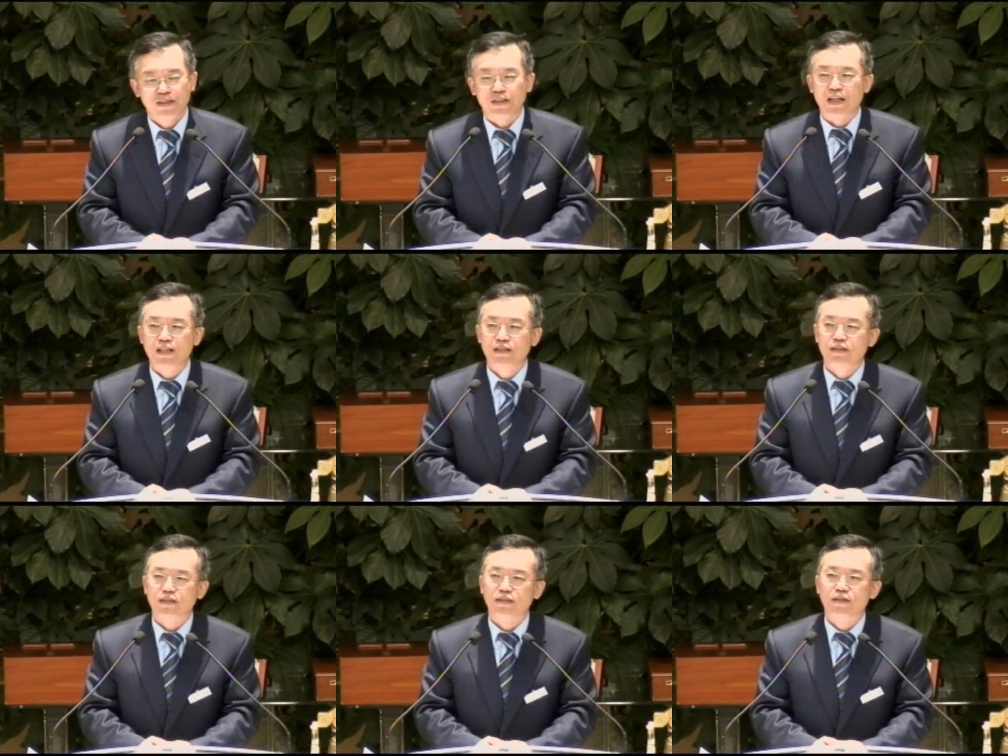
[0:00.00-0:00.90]

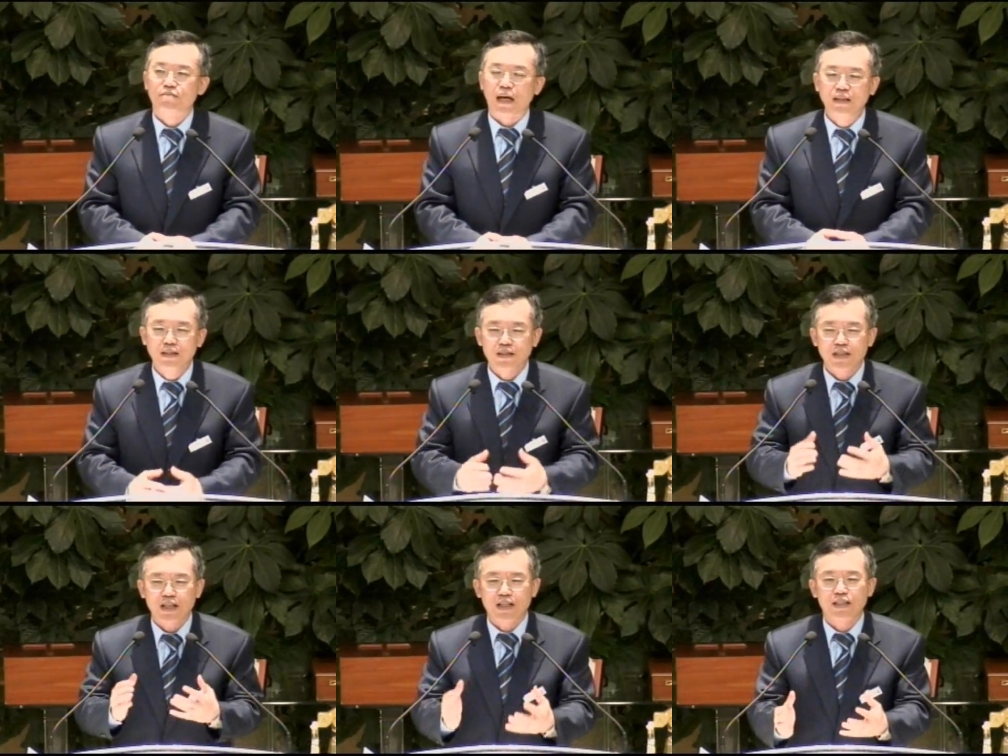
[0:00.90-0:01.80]
내일은
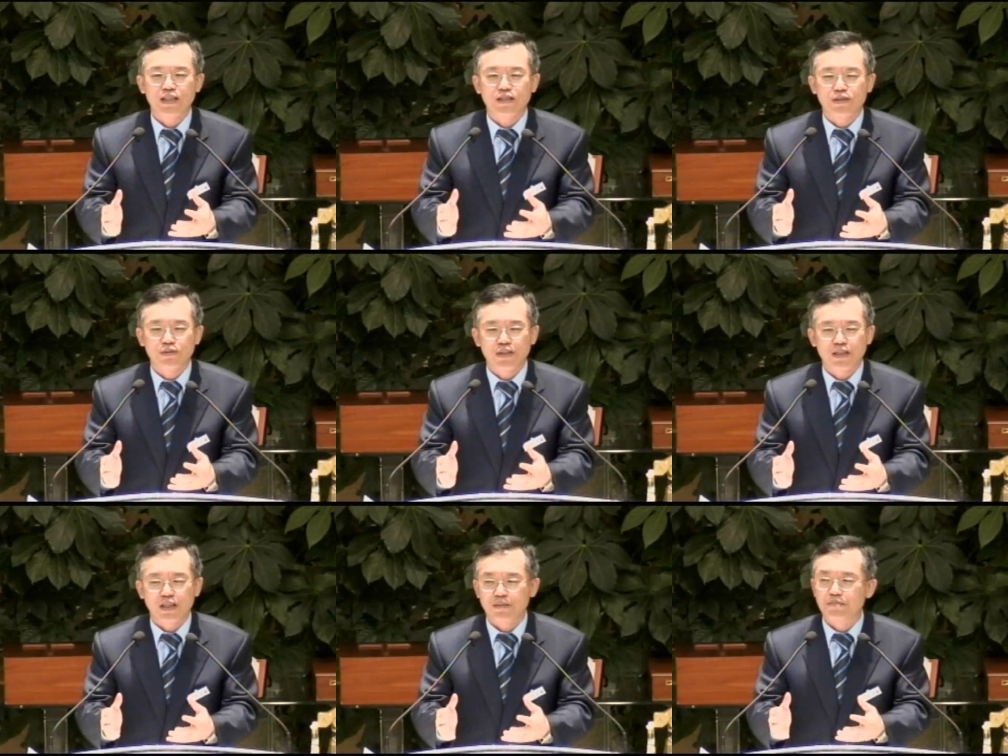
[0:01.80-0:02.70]
반드시 하나님께서
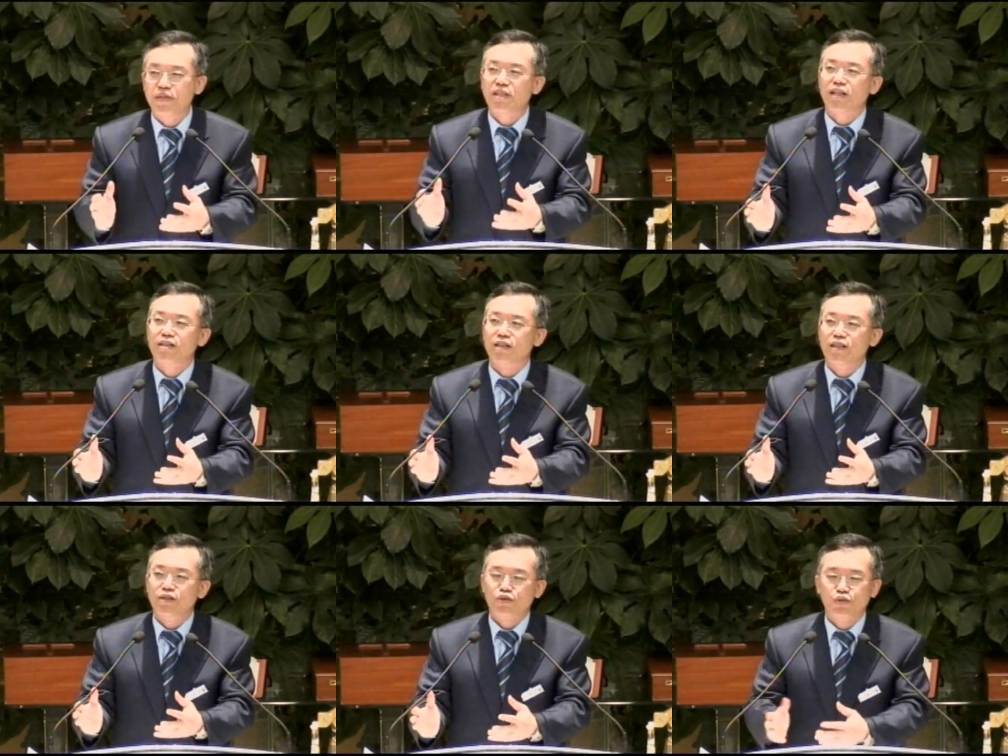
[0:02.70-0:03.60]
우리에게
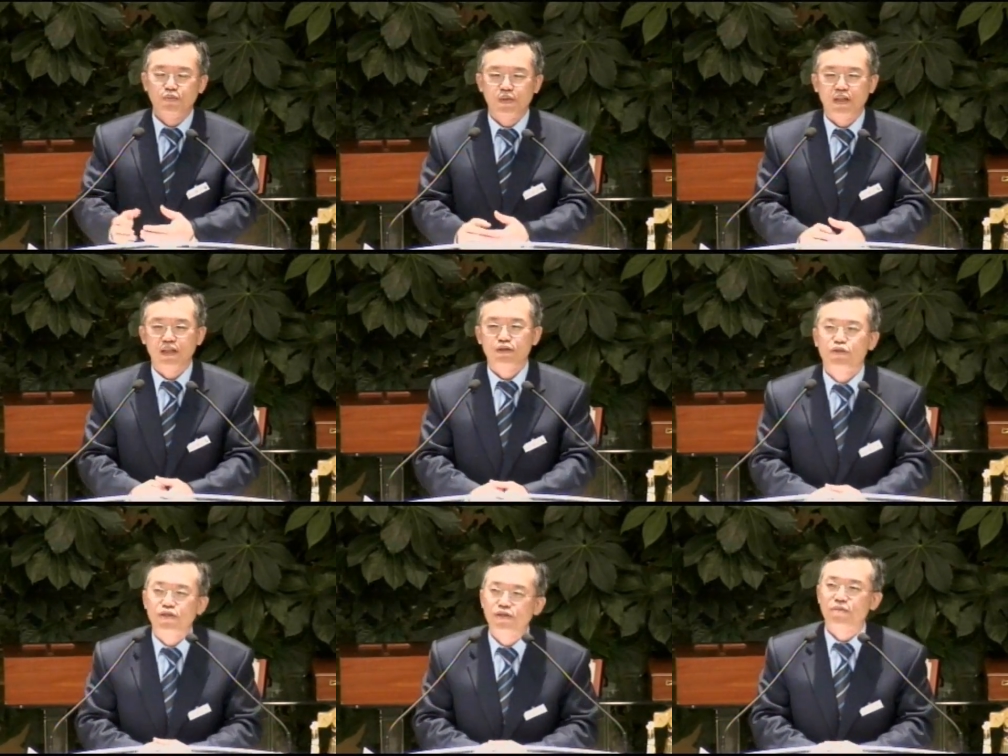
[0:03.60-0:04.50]
미래를 준비해
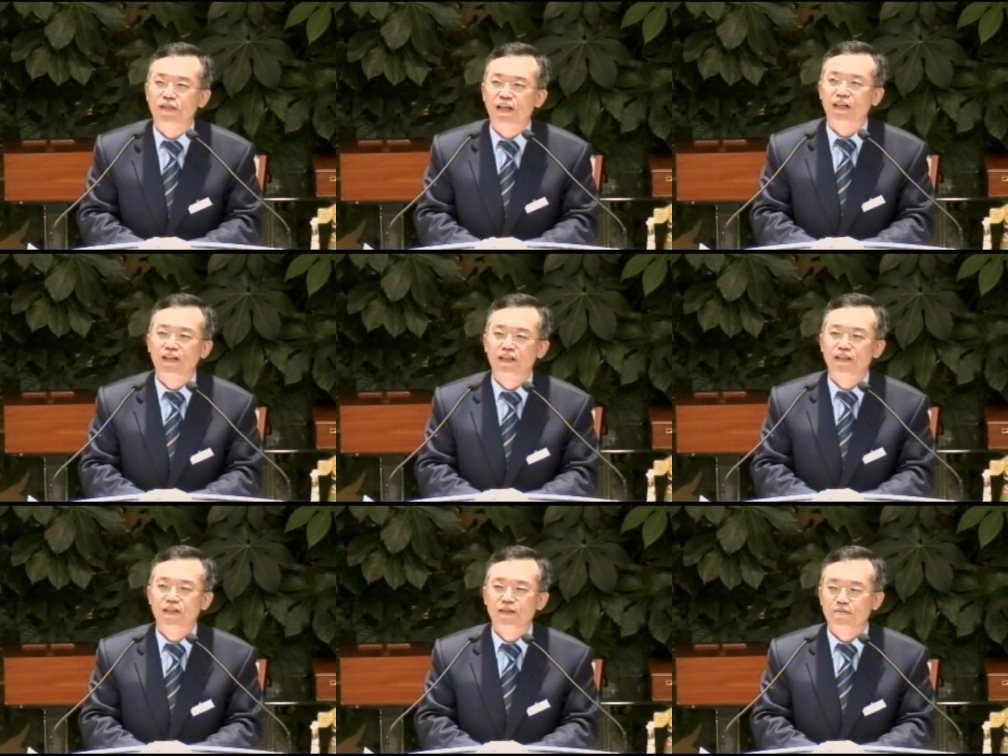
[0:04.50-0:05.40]
주셨습니다.
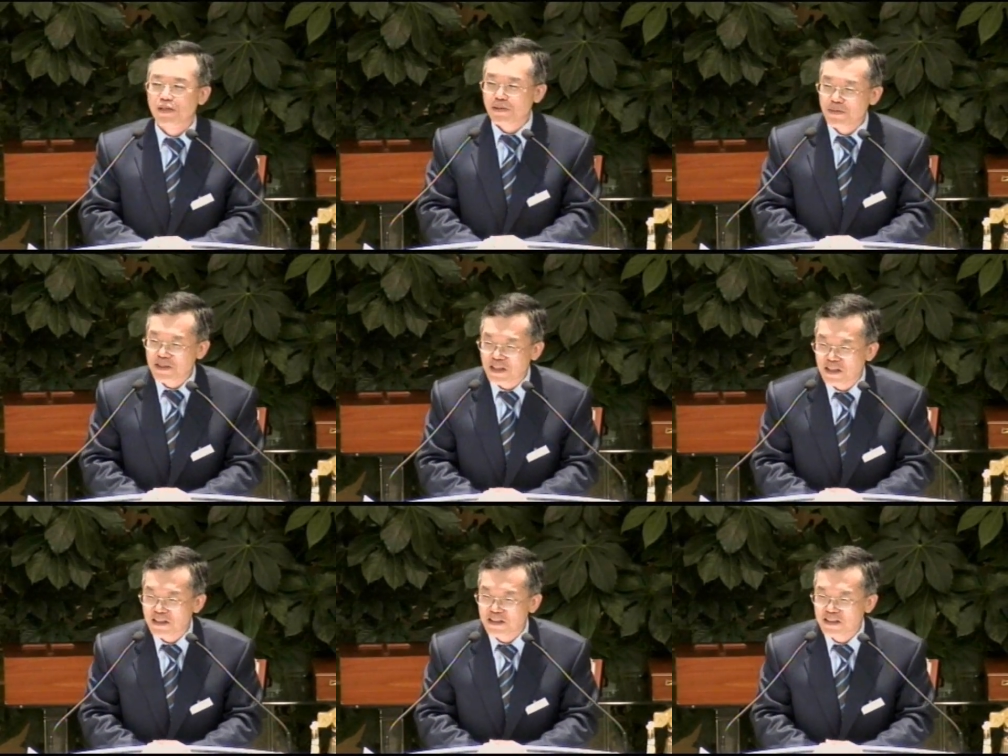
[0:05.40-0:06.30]

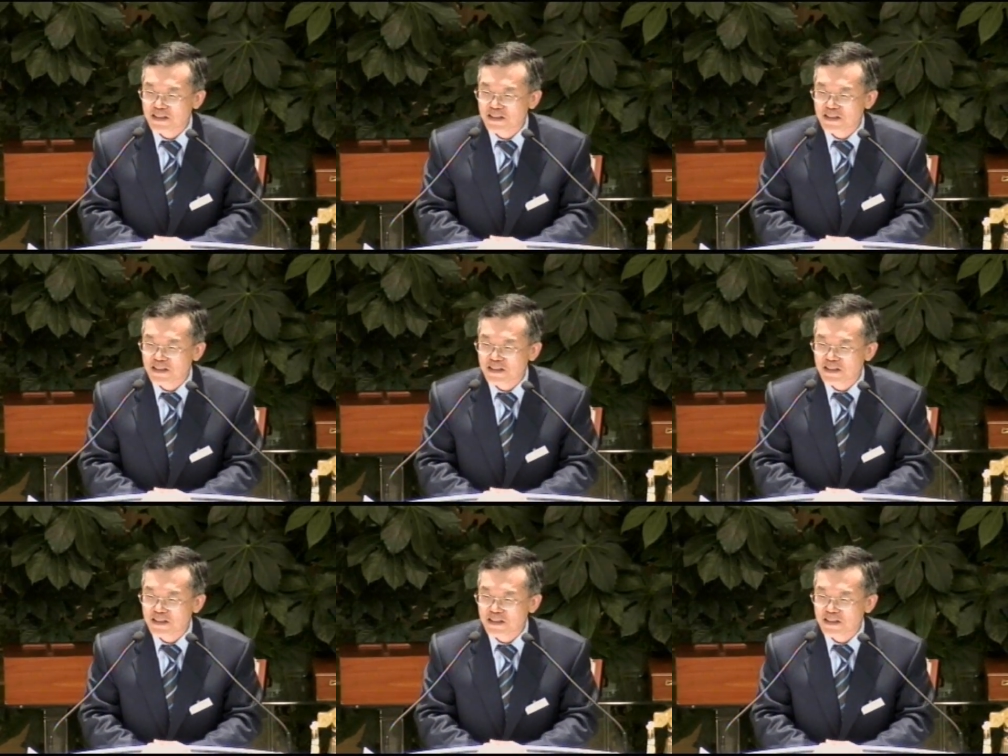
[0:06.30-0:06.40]
믿습니까?